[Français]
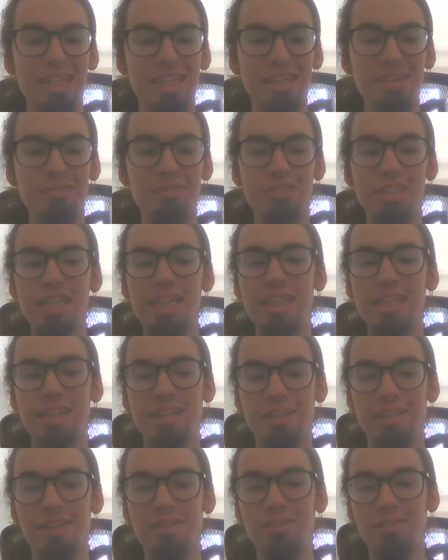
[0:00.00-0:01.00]
qui vous êtes
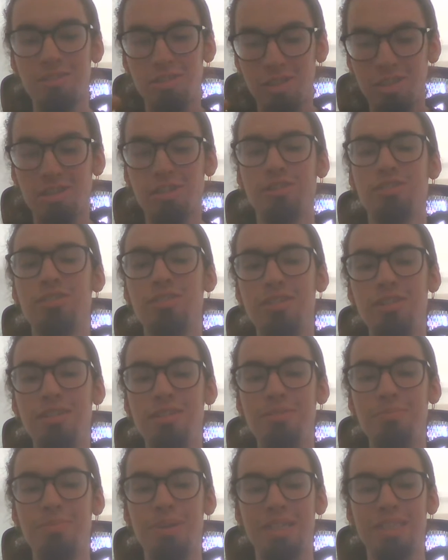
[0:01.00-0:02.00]
en tant
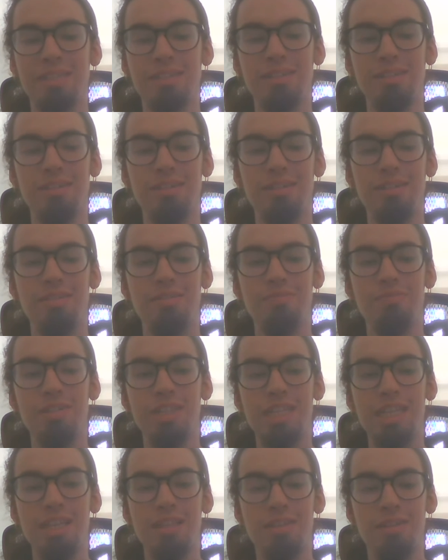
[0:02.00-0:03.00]
qu'Autochtone parce que
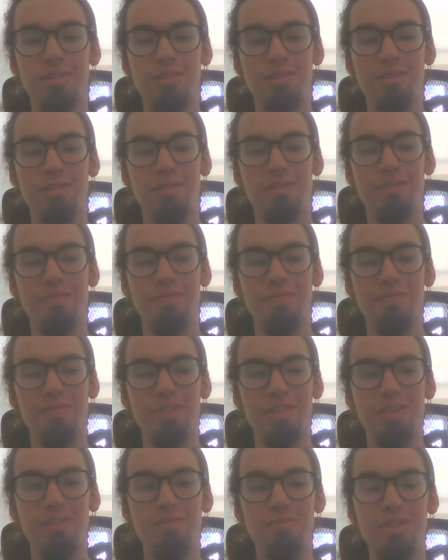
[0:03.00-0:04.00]
vous êtes un
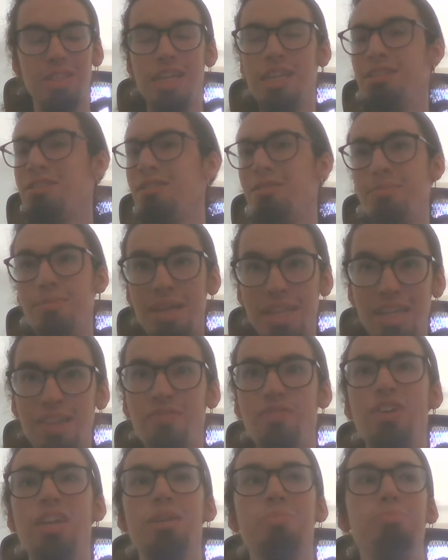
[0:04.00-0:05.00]
vous êtes de
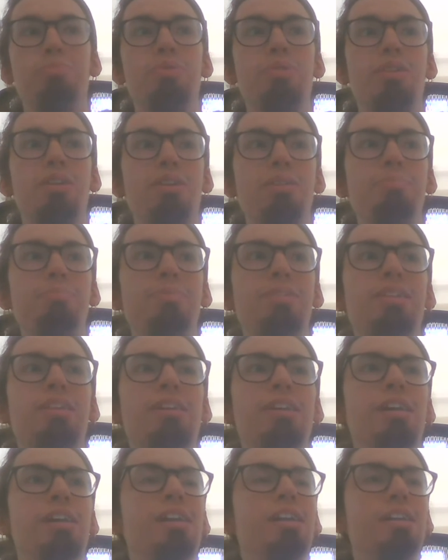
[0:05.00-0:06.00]
magnifiques peuples
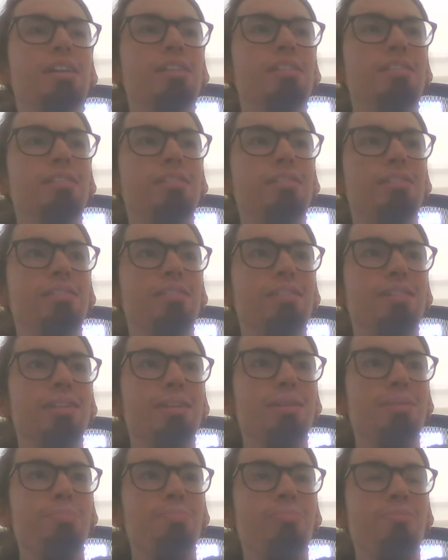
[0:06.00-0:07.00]
euh,
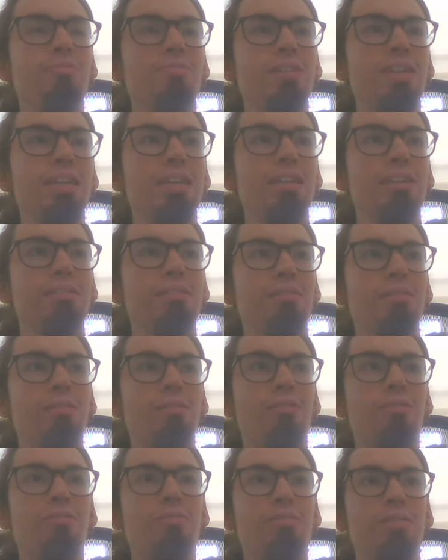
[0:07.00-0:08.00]
et puis,
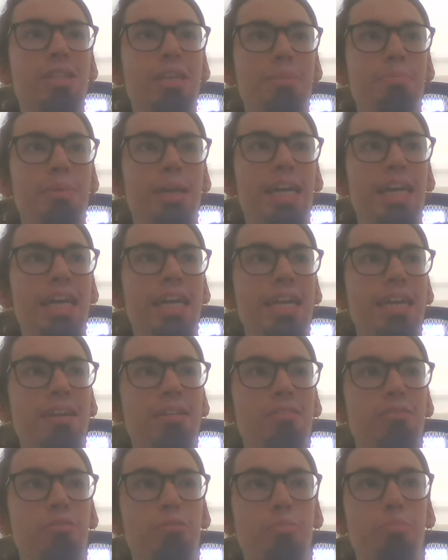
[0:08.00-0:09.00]
euh, on
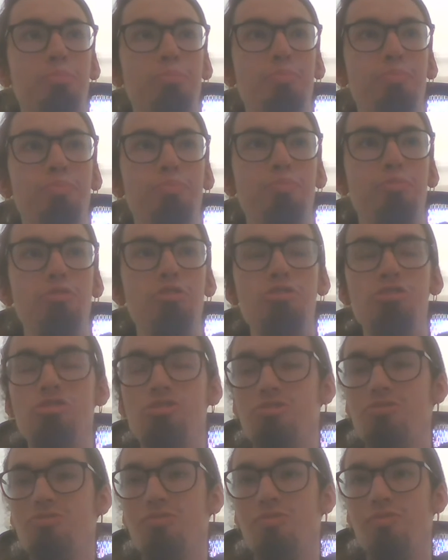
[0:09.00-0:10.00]
aimerait euh,
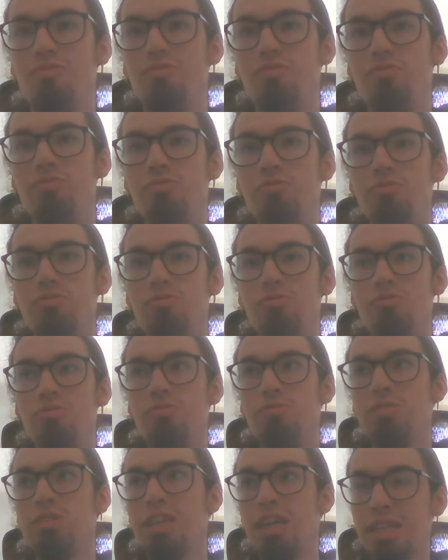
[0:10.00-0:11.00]
plus
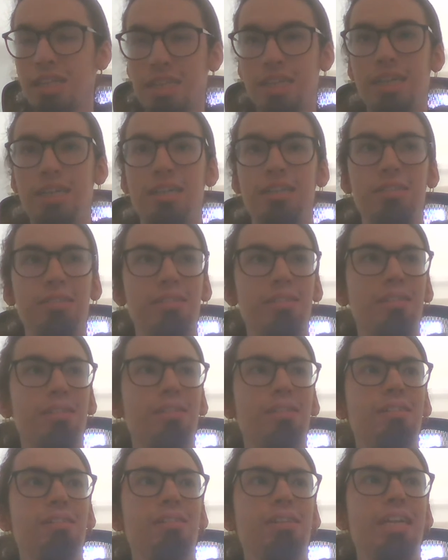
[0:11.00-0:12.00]
vous
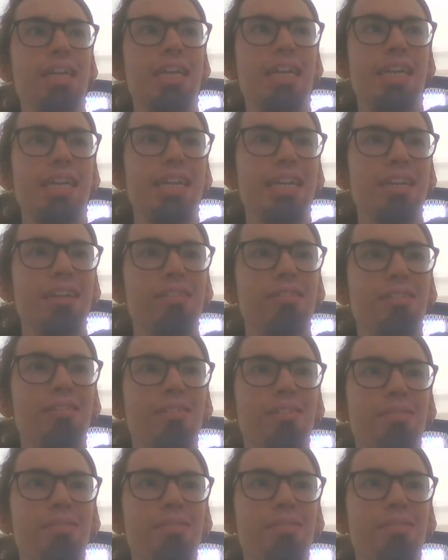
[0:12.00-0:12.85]
entendre et...